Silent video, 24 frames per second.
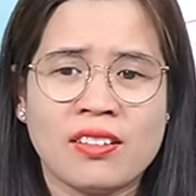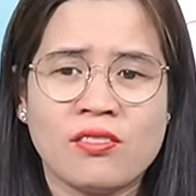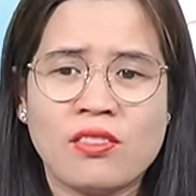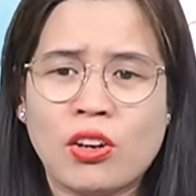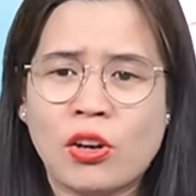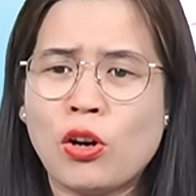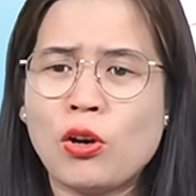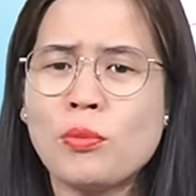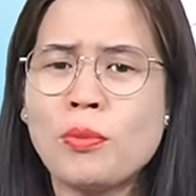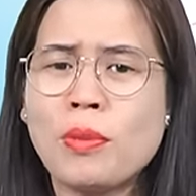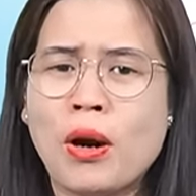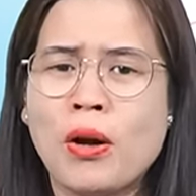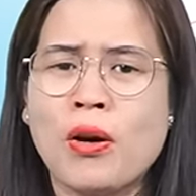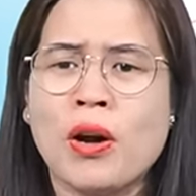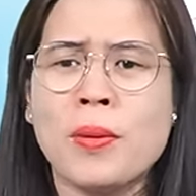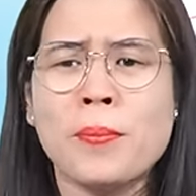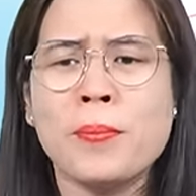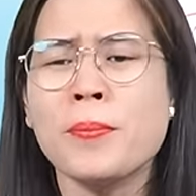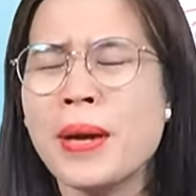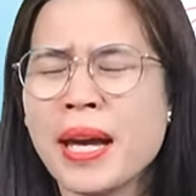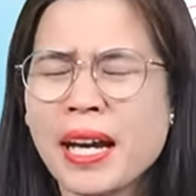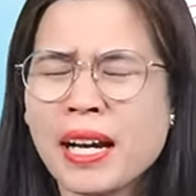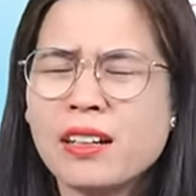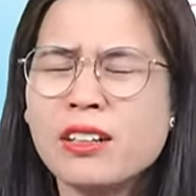và con bảo
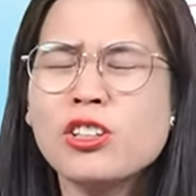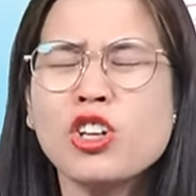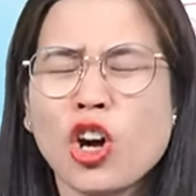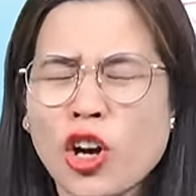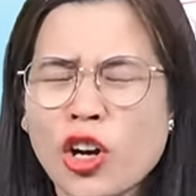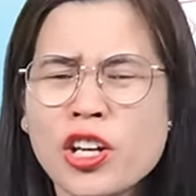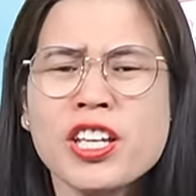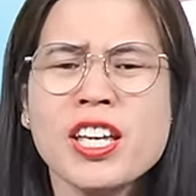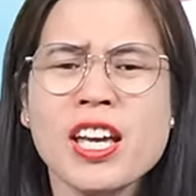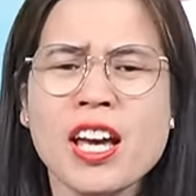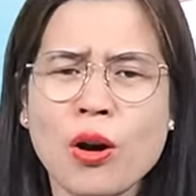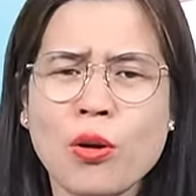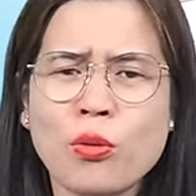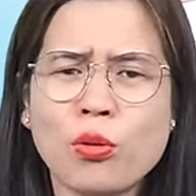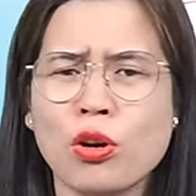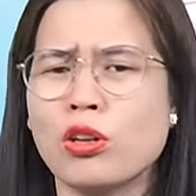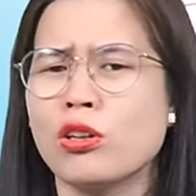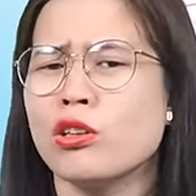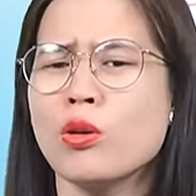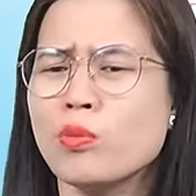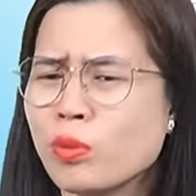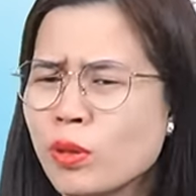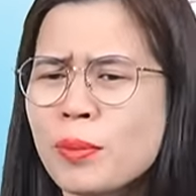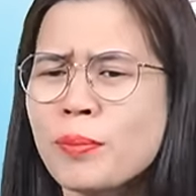mẹ cứ nói nhiều con
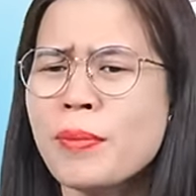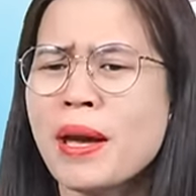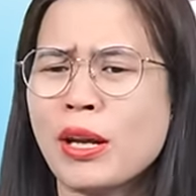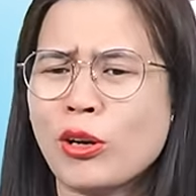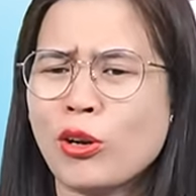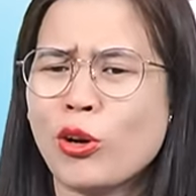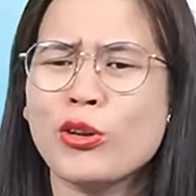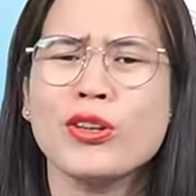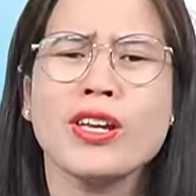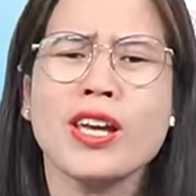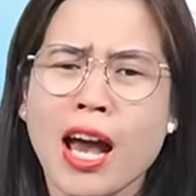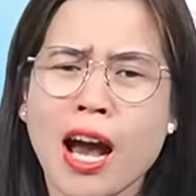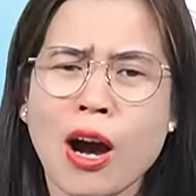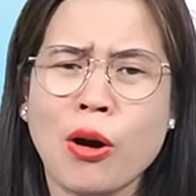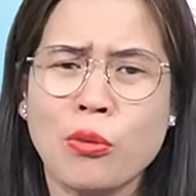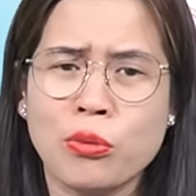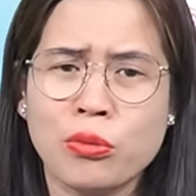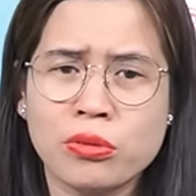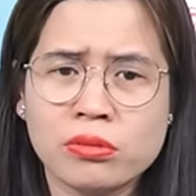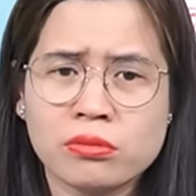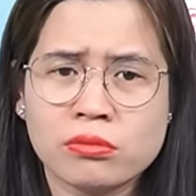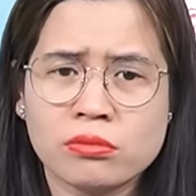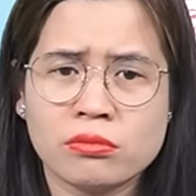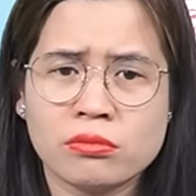không thích mẹ nói nhiều